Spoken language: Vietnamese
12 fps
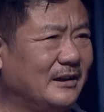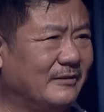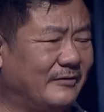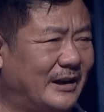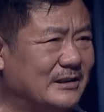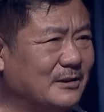
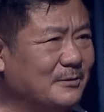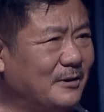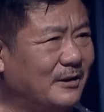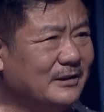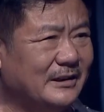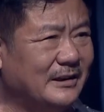và sau
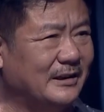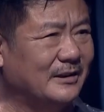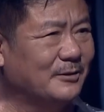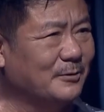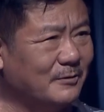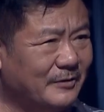đó thì
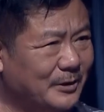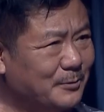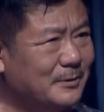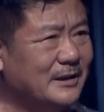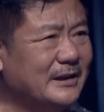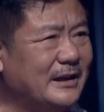tôi cũng phải
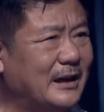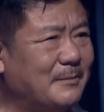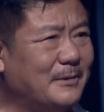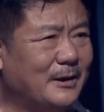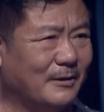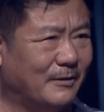rút kinh nghiệm
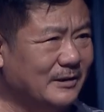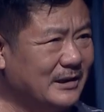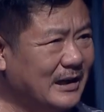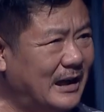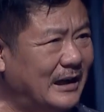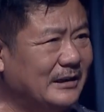có
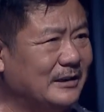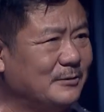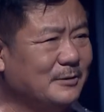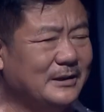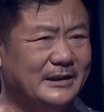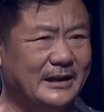những cái thì
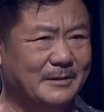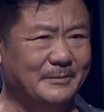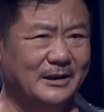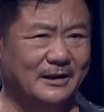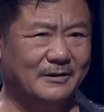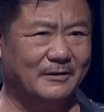rút kinh nghiệm
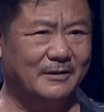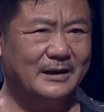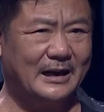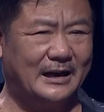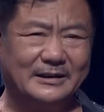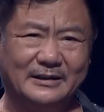được có những
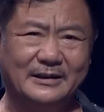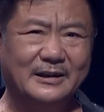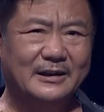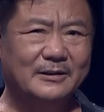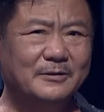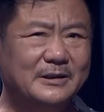cái thì
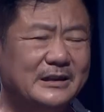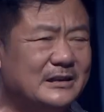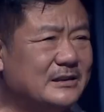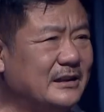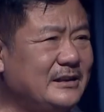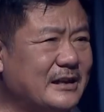đôi
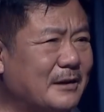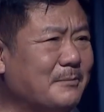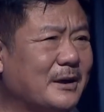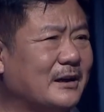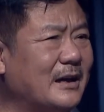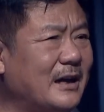khi giấy
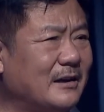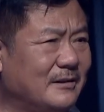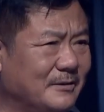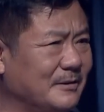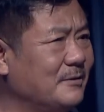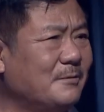trắng mực đen
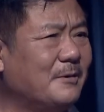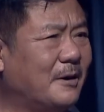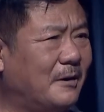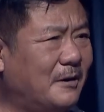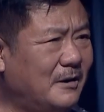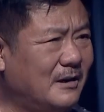rồi nó cũng
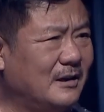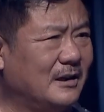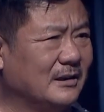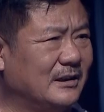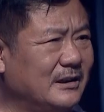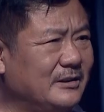khó
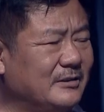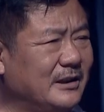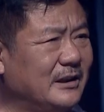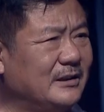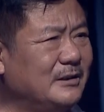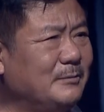thế cho
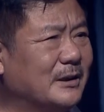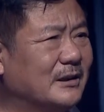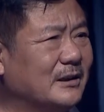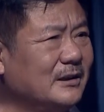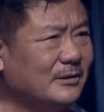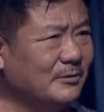nên nhưng mà tự